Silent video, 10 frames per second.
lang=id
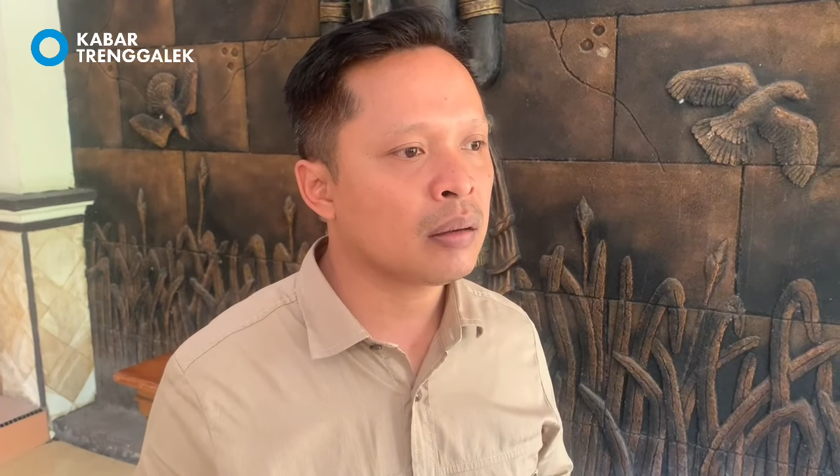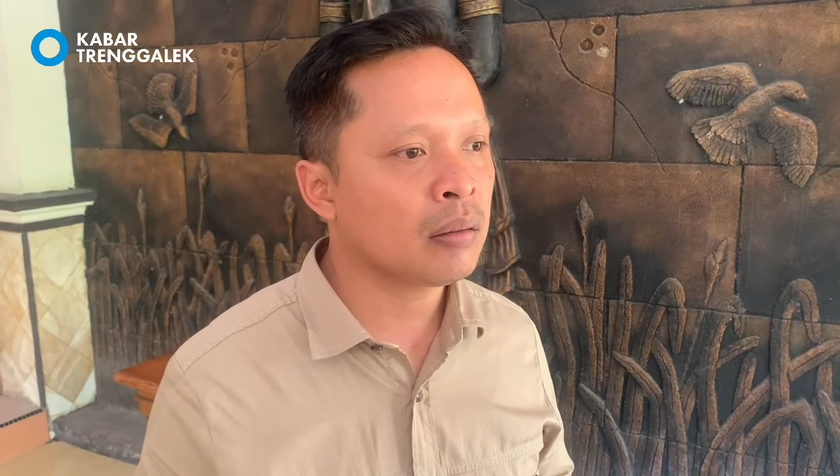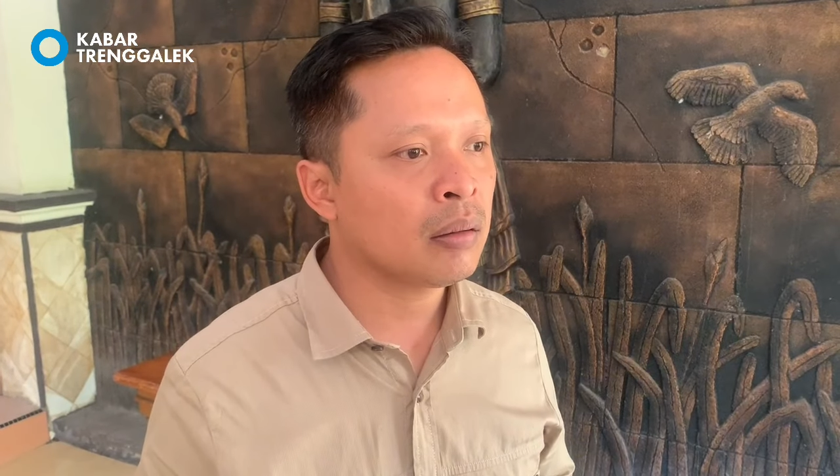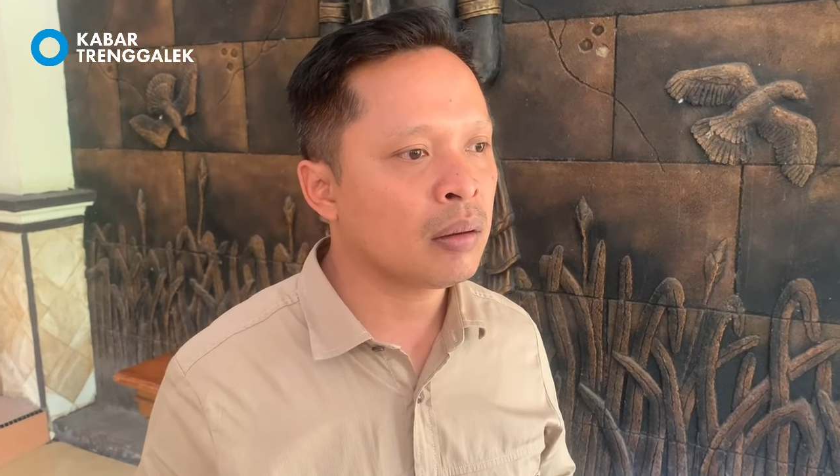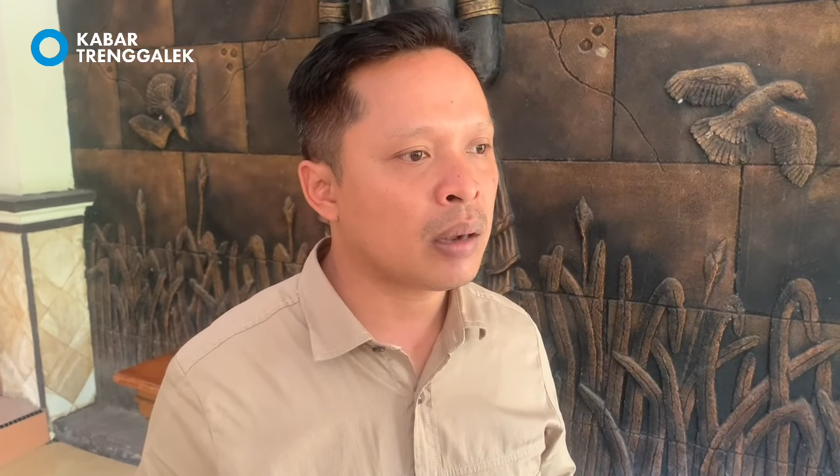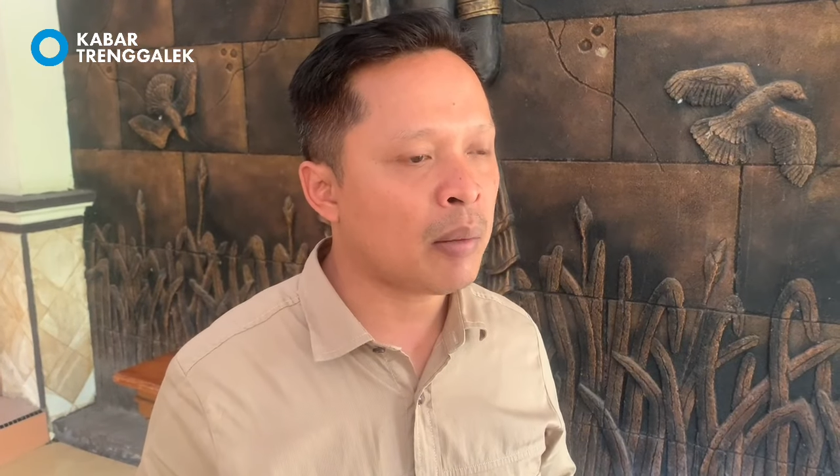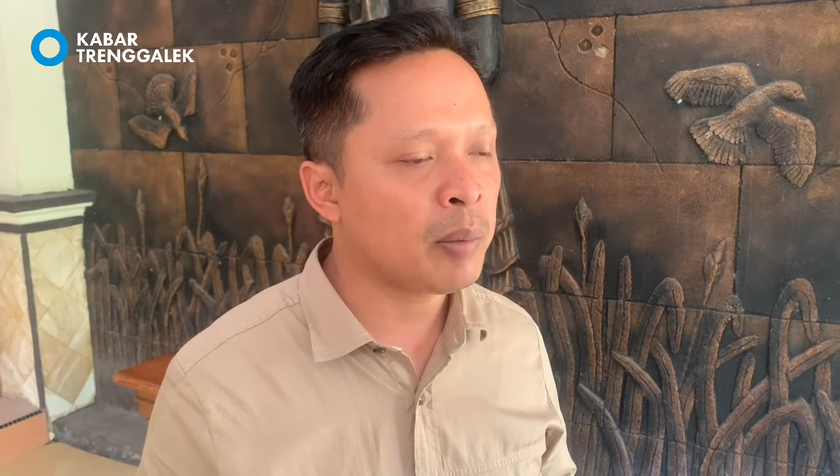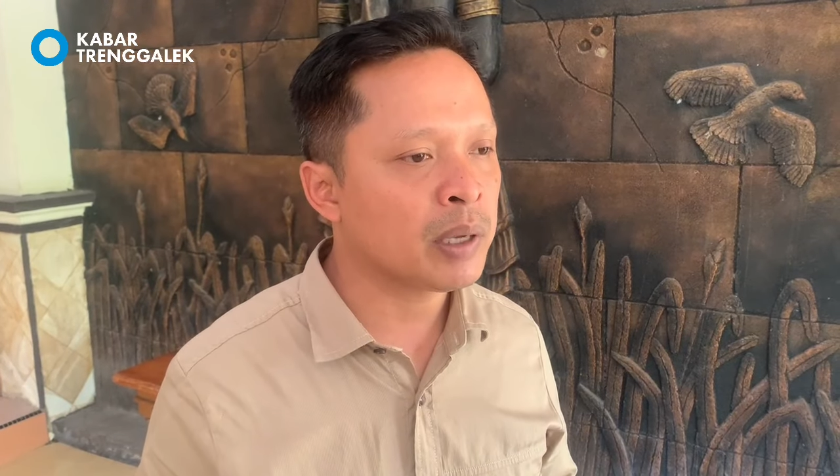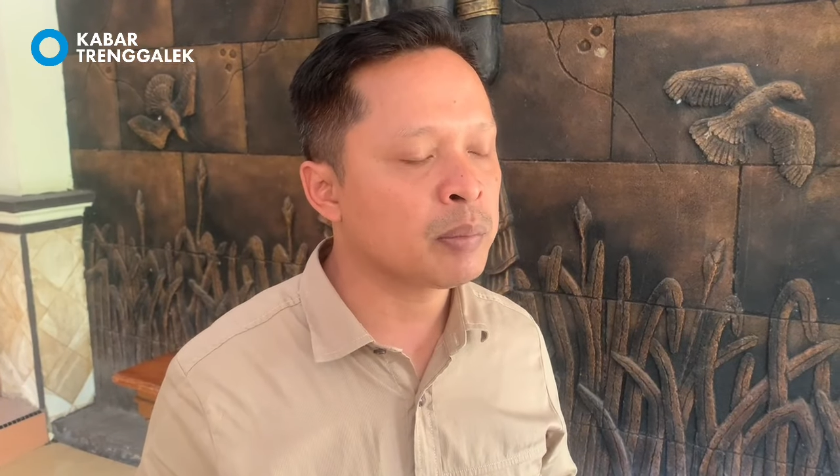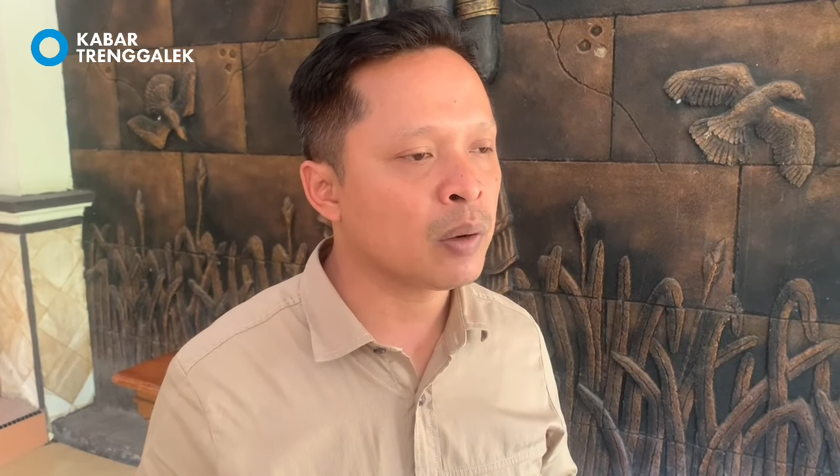eh,
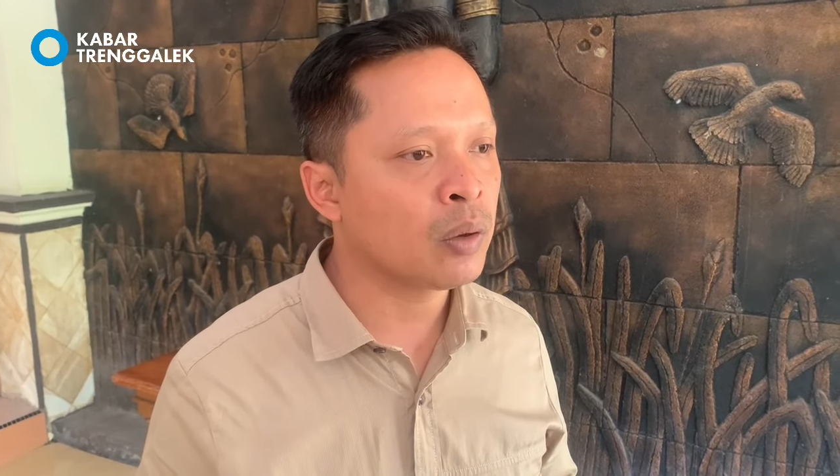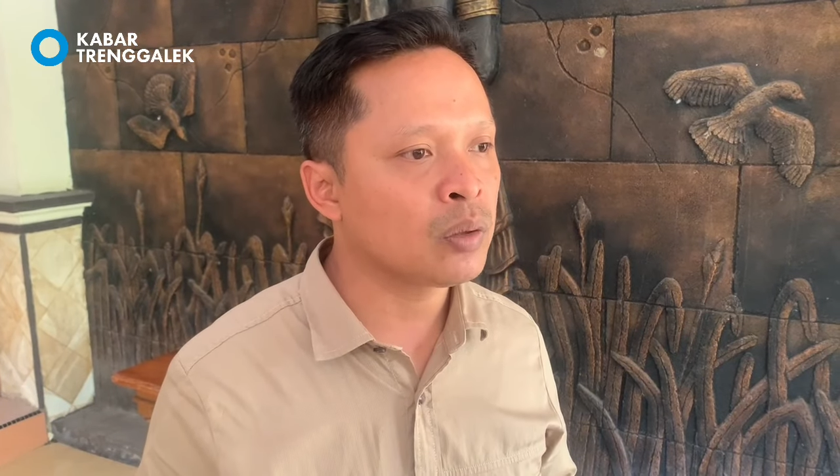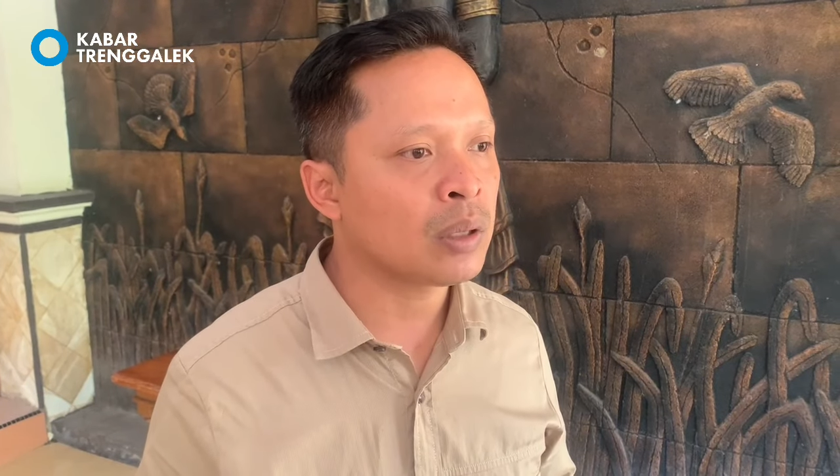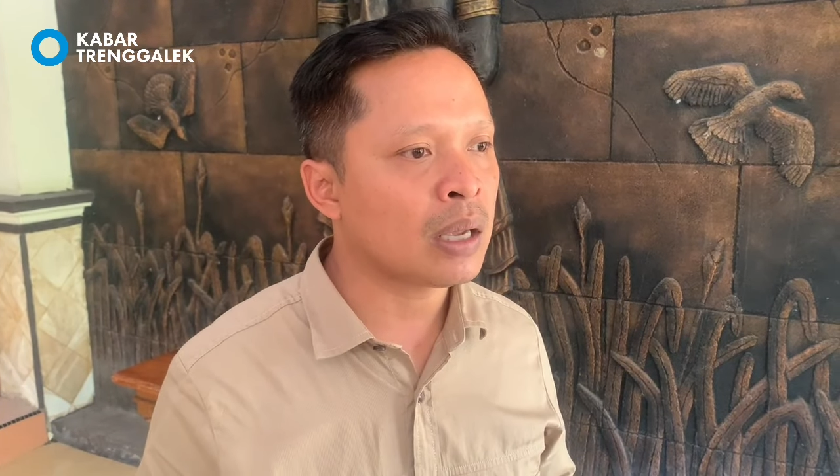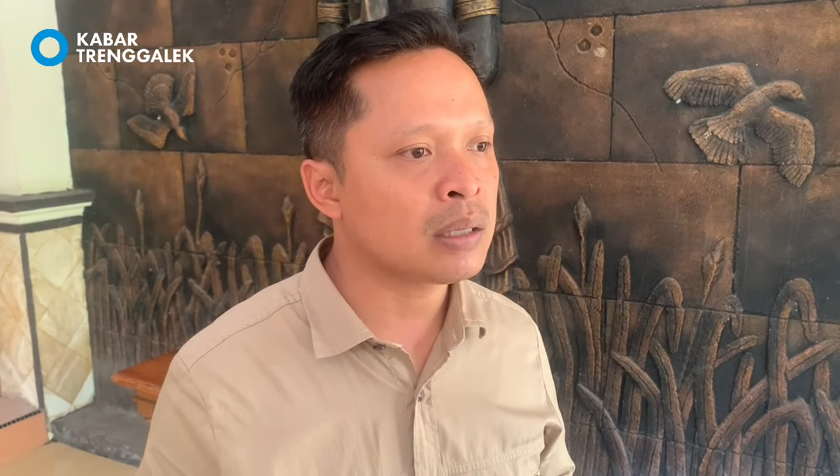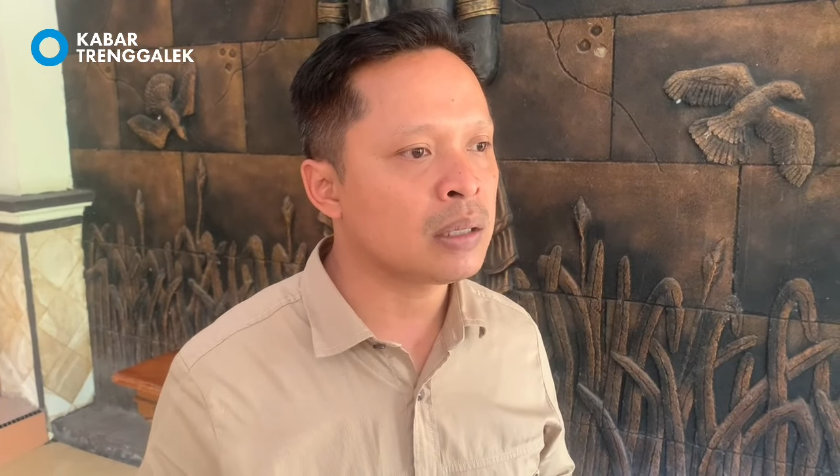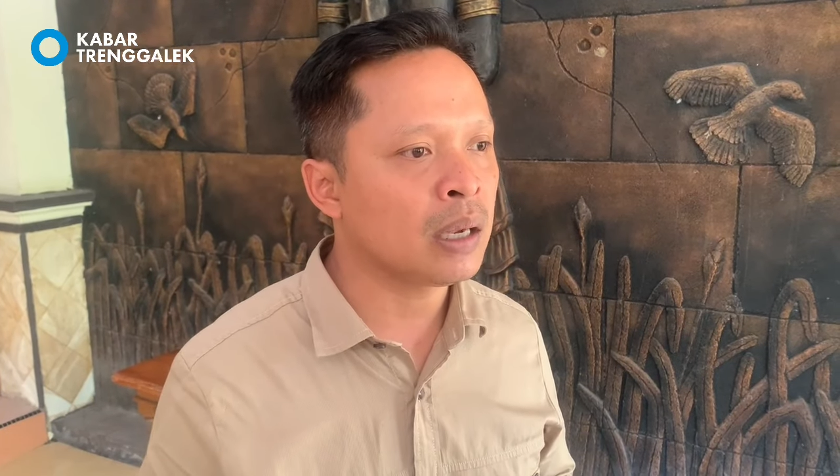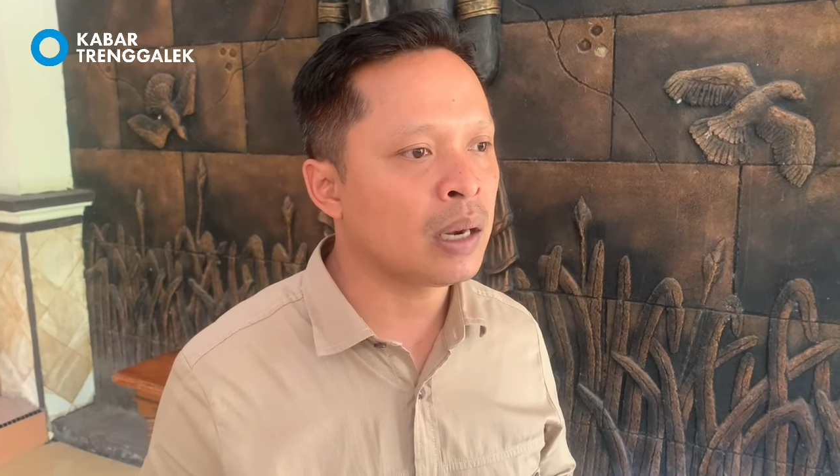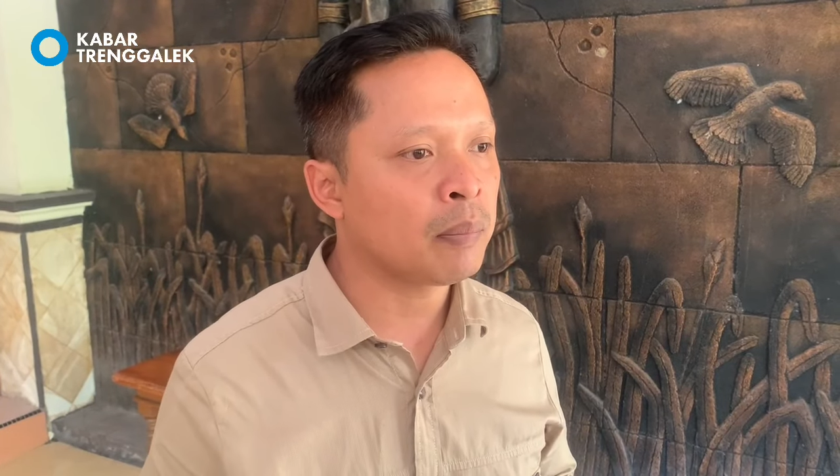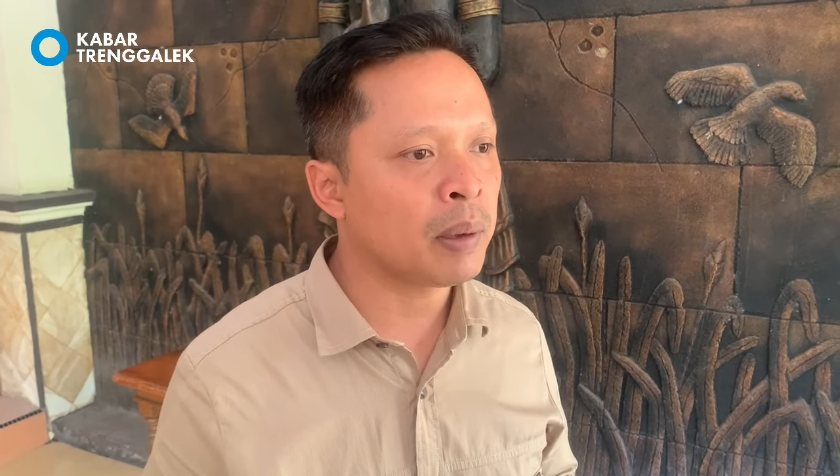KPPS berkonsultasi
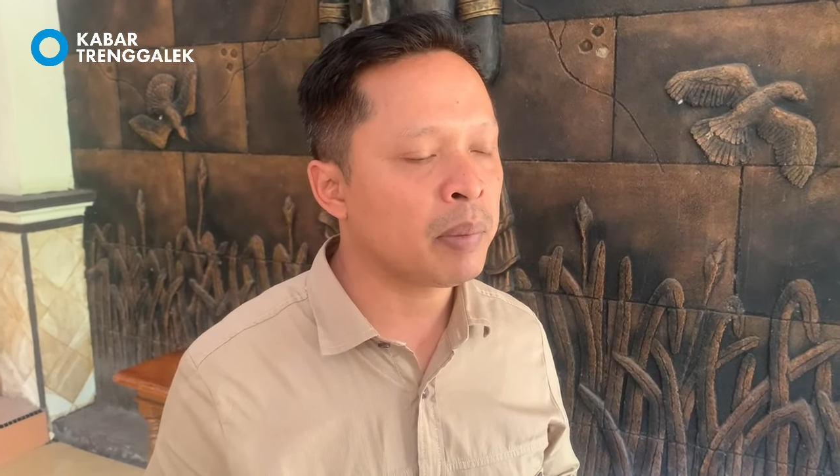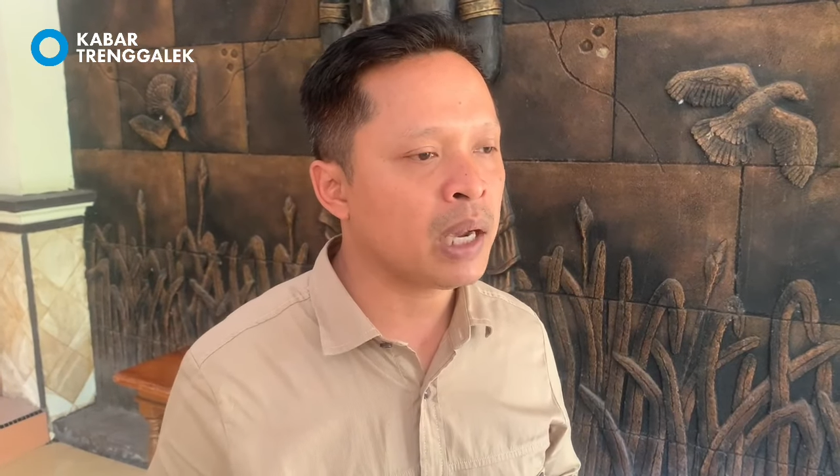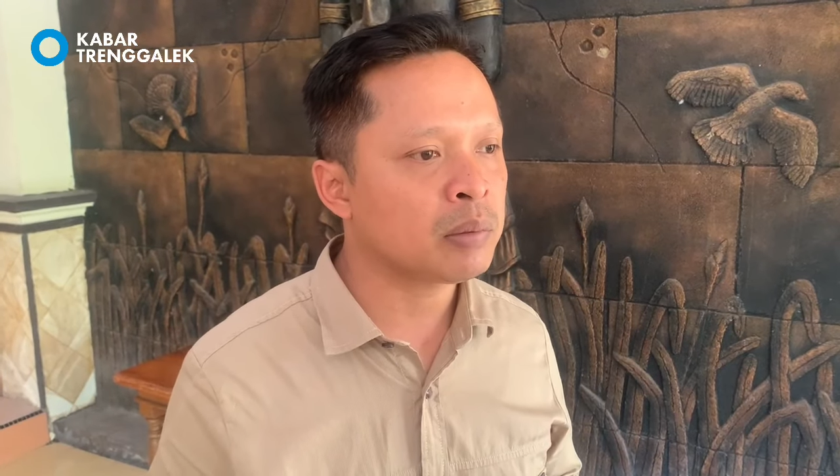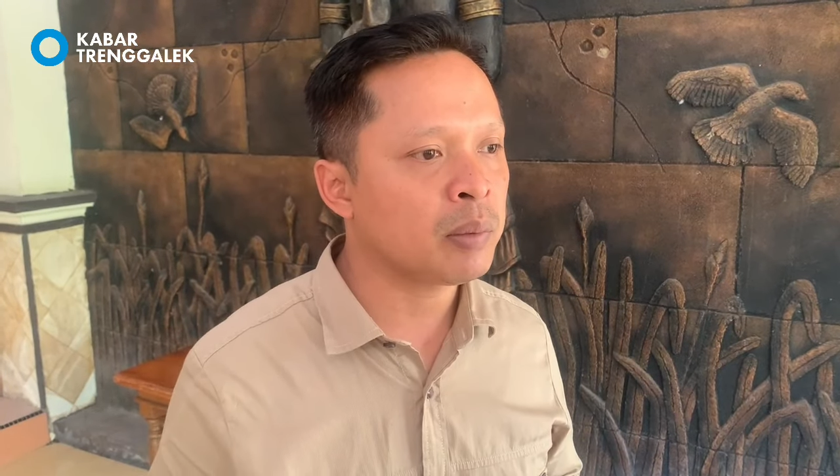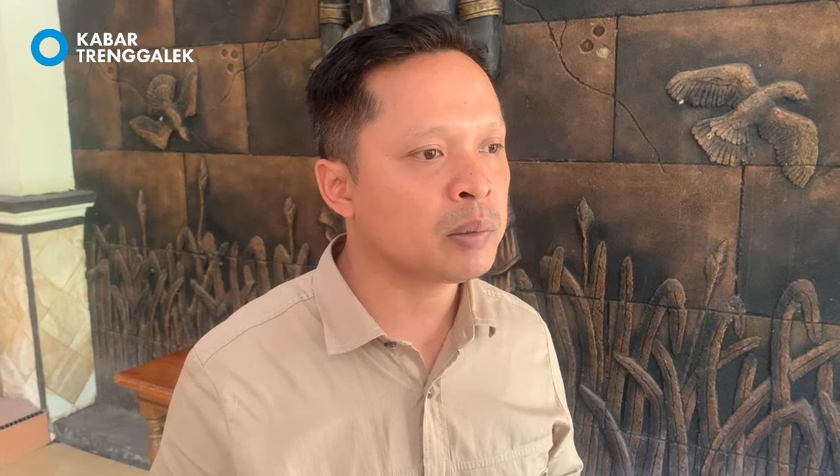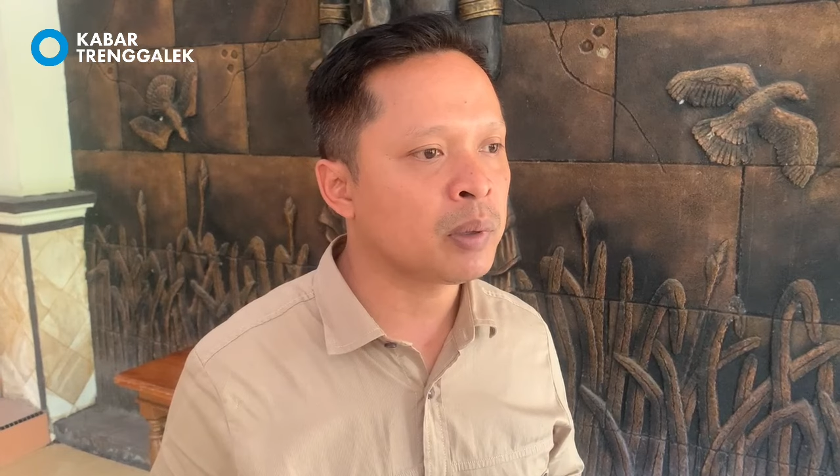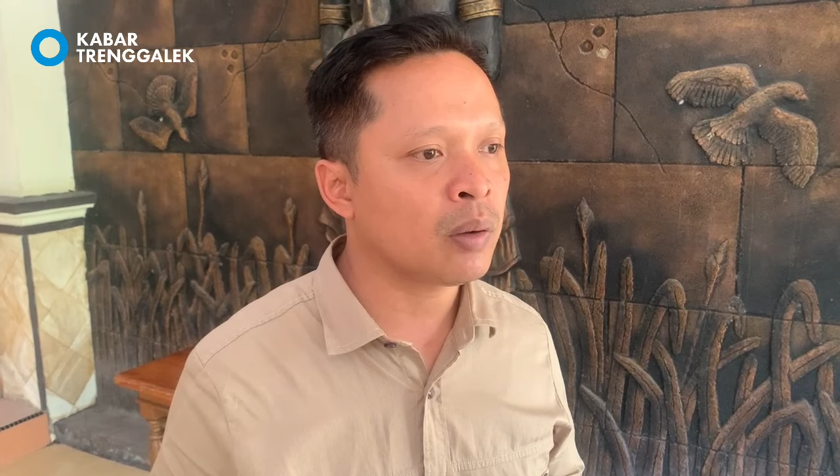dengan PPS, PPS